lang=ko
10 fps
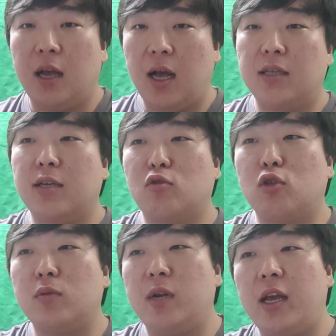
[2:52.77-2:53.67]
항상
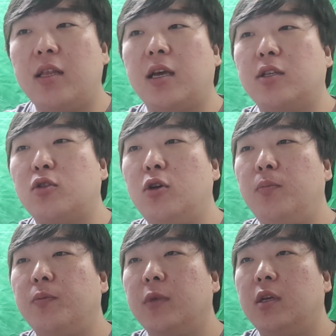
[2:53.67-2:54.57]
조심을 해야 되겠죠.
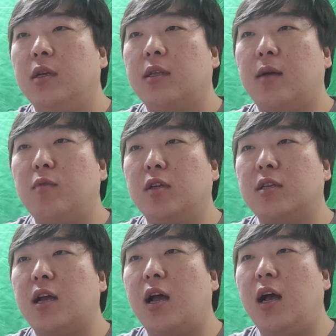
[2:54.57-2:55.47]
다음
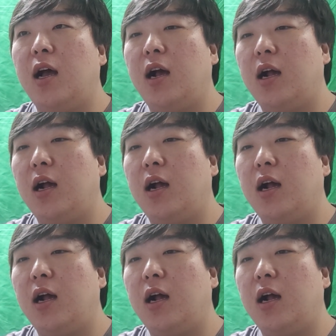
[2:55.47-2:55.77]
영상.